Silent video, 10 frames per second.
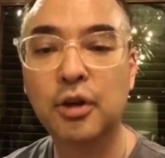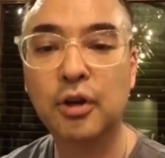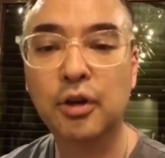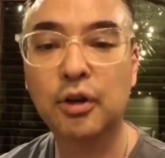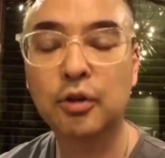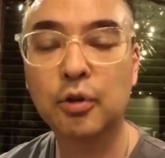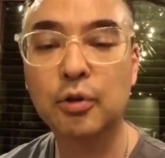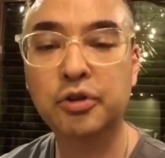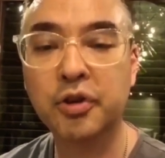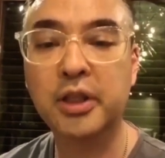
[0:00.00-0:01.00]
to go
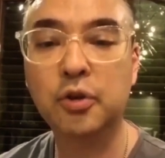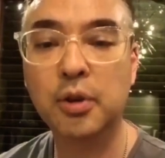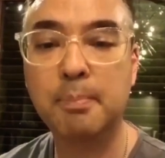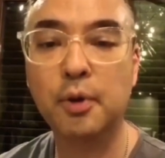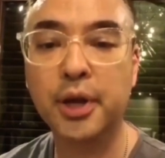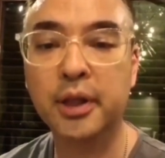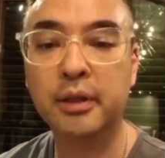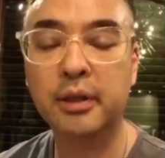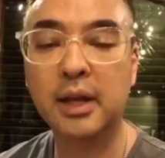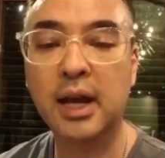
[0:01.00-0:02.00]
straight to the point,
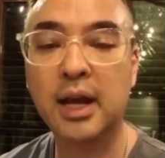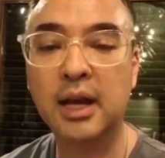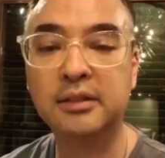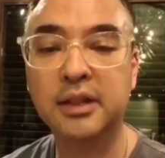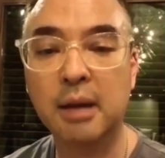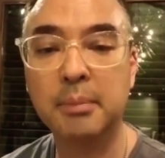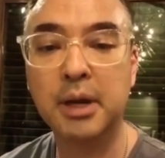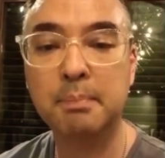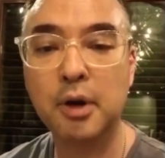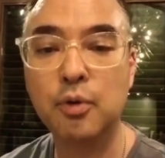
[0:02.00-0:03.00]
uh, sinabi ng
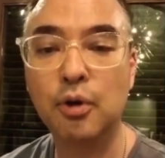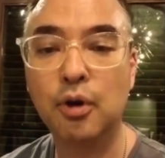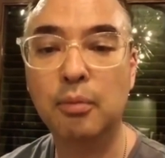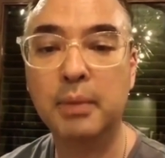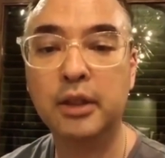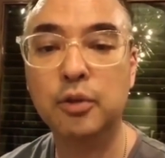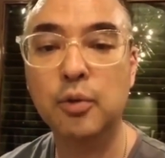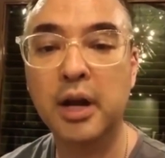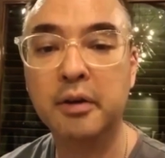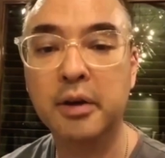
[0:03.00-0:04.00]
pangulo may
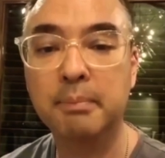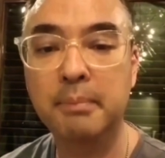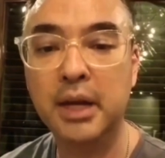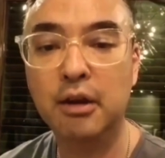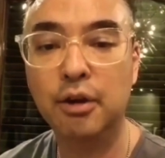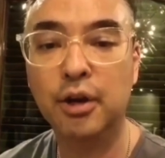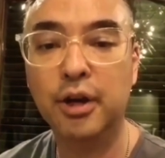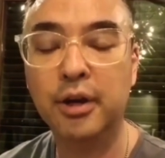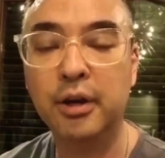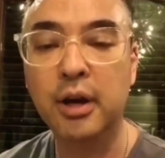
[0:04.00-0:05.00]
200
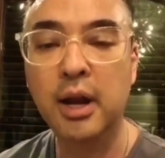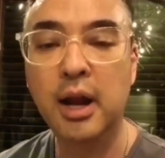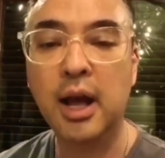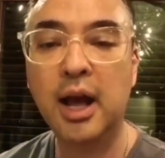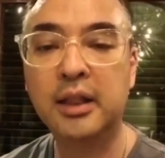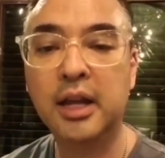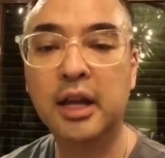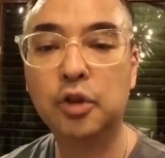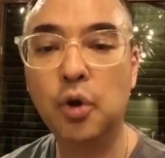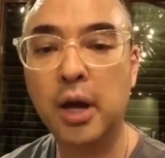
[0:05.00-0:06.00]
billion at
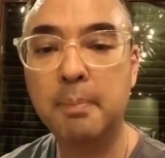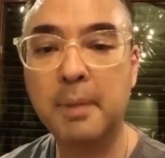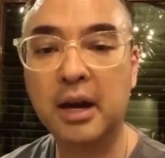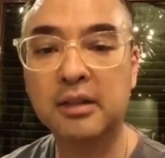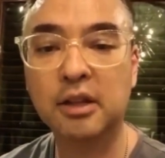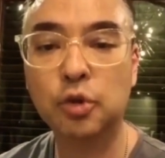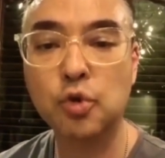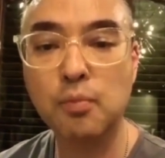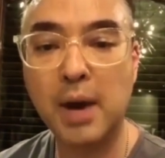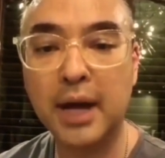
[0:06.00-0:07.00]
ito ay para sa 2
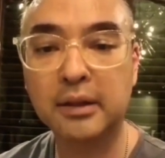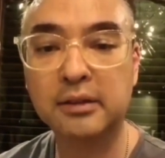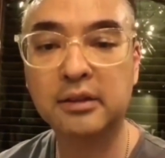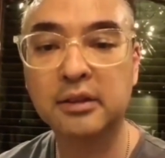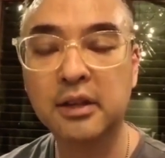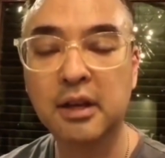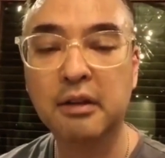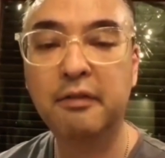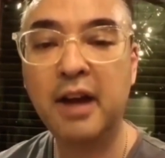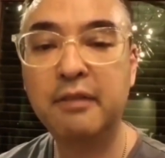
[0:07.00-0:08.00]
months
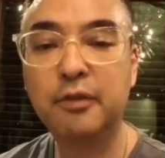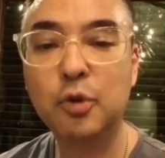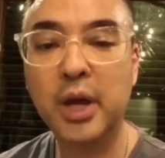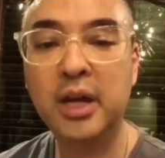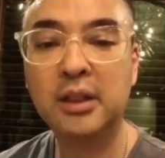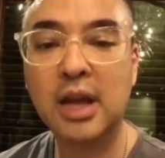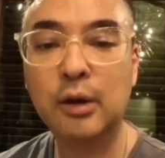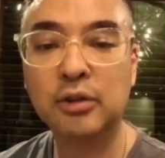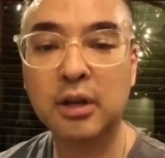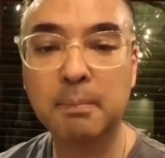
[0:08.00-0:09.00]
5 to
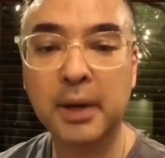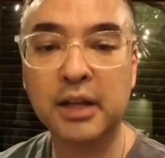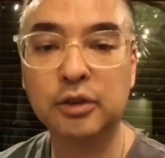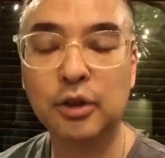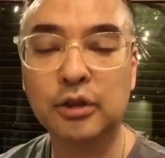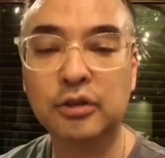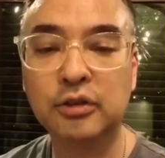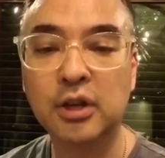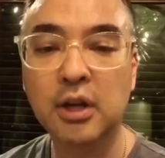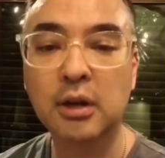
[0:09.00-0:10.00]
8,000 pesos
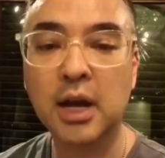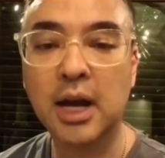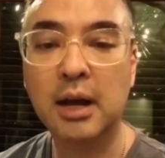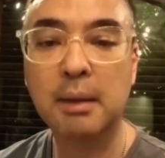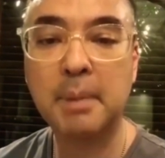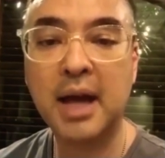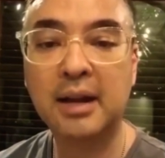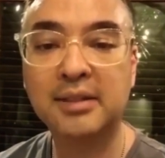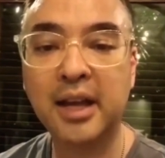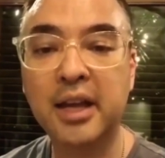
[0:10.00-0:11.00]
uh, para
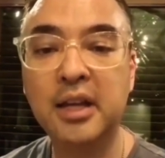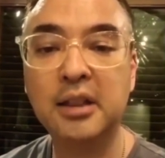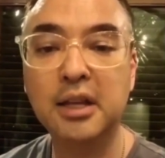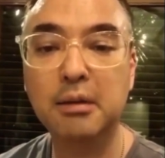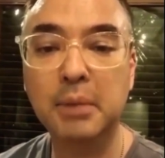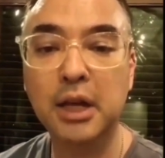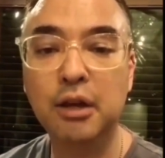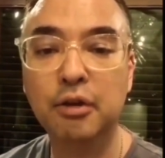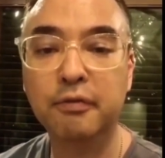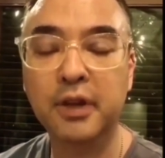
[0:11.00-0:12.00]
sa 18
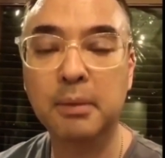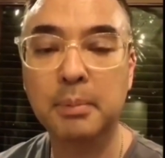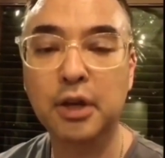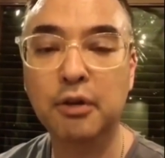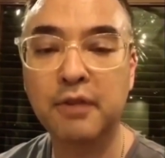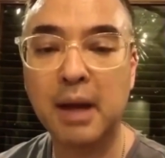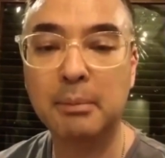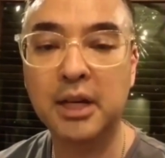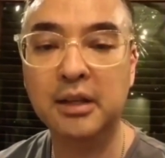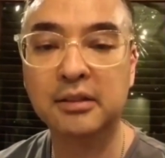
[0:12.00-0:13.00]
million Filipino
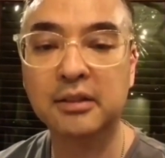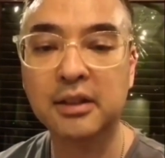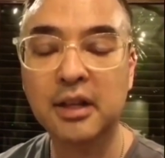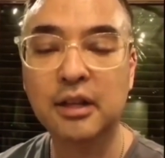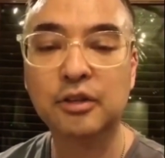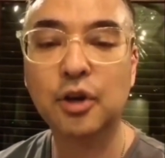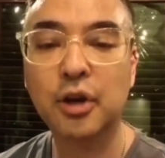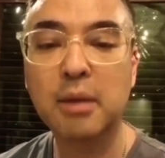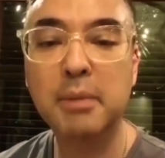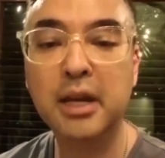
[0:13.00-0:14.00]
families. So,
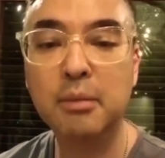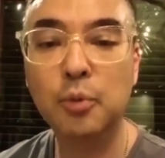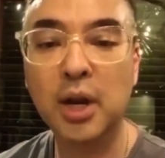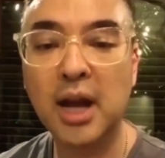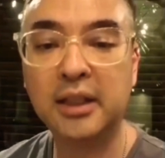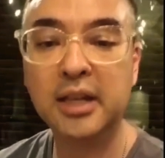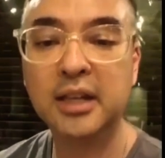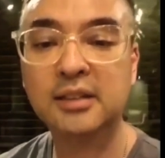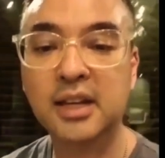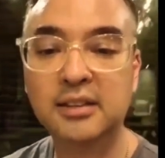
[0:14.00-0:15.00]
himayin muna natin
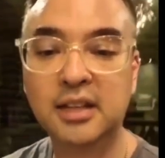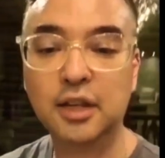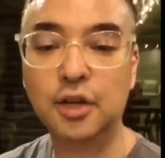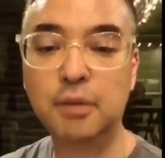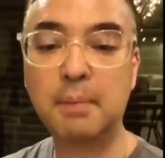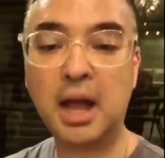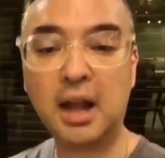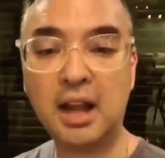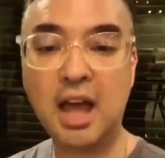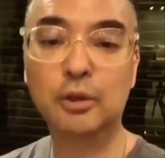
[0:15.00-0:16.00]
isa-isa yon para
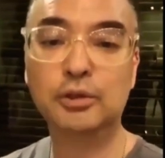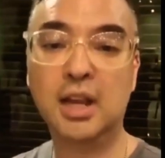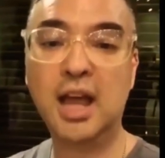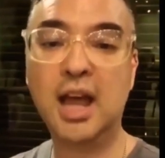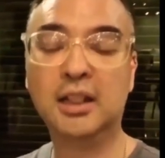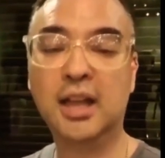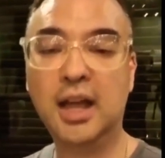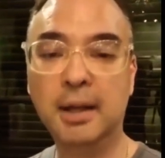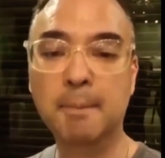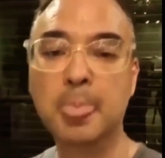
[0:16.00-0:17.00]
klaro sa lahat ha.
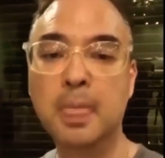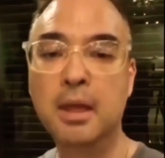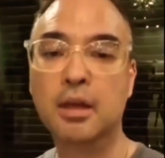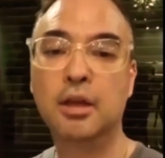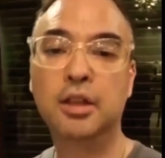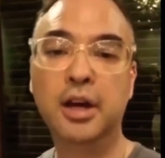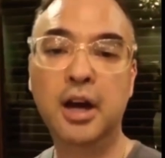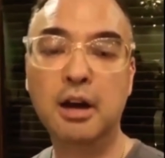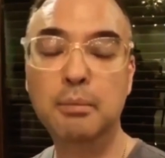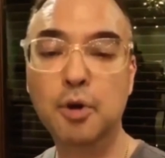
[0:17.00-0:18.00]
There
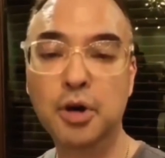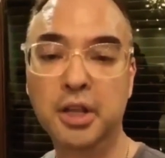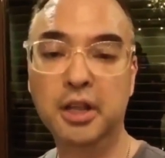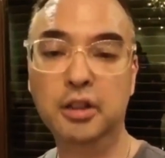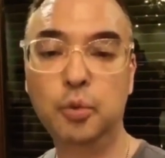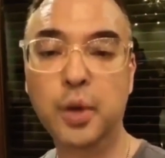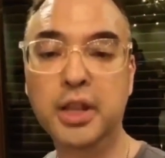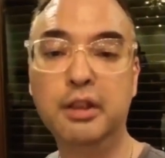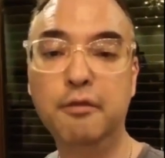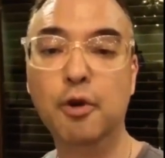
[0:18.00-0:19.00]
are more than
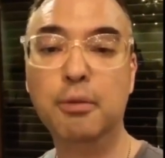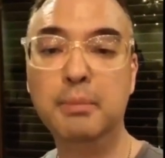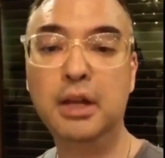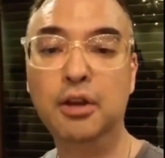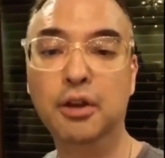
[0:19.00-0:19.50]
24 million